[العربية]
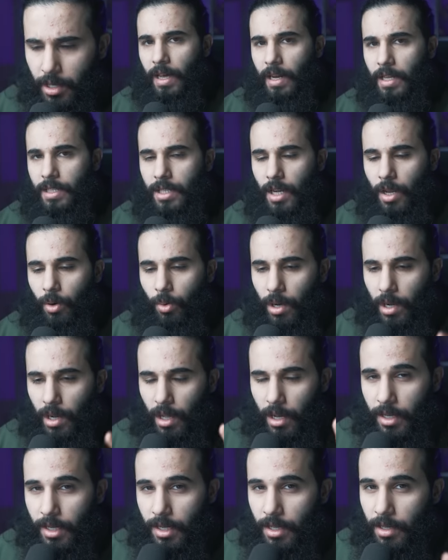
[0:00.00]
فقالت له
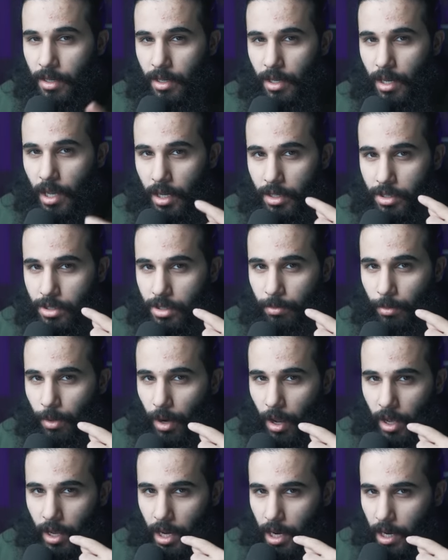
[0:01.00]
والله إني لأشم
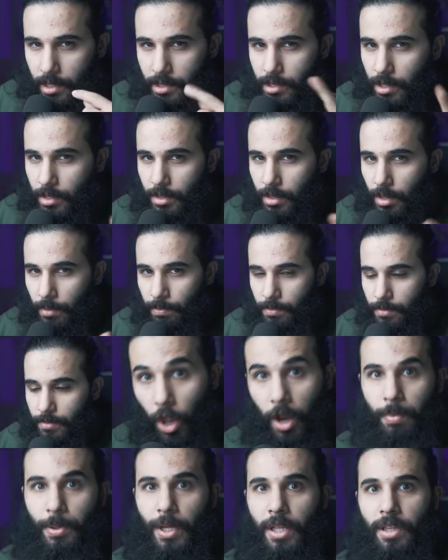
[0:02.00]
رائحة الدم
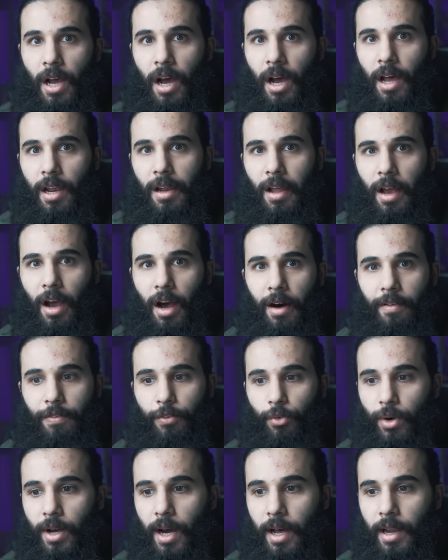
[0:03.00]
فضرب يده على
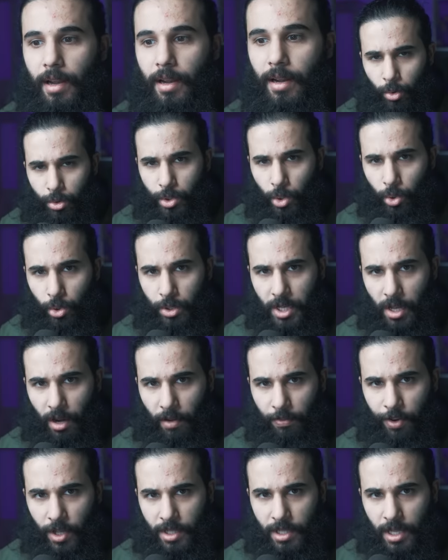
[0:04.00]
اللحاف وقال قال لو دعي
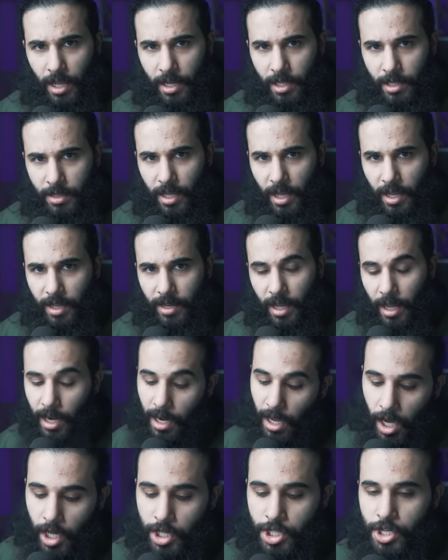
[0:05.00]
الفتى لطعنه
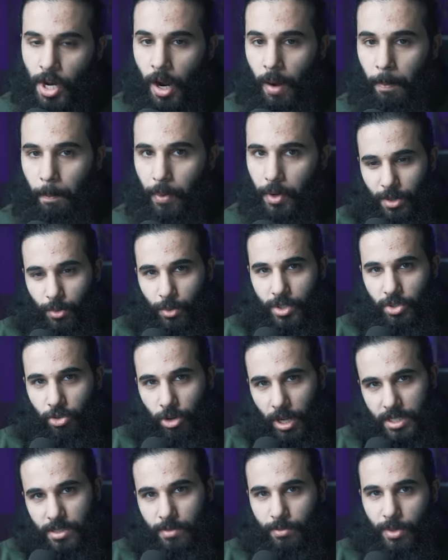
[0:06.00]
لأجاب متزوج
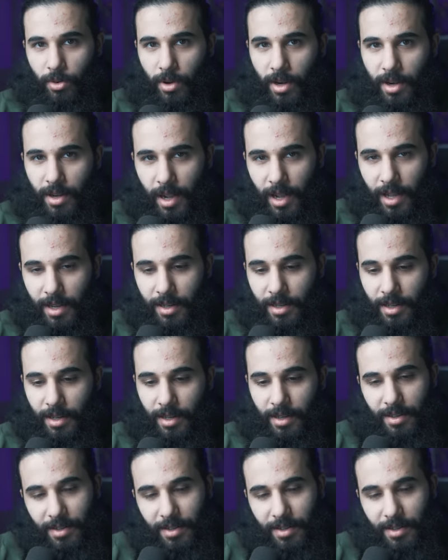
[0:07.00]
ولازم يوريه أن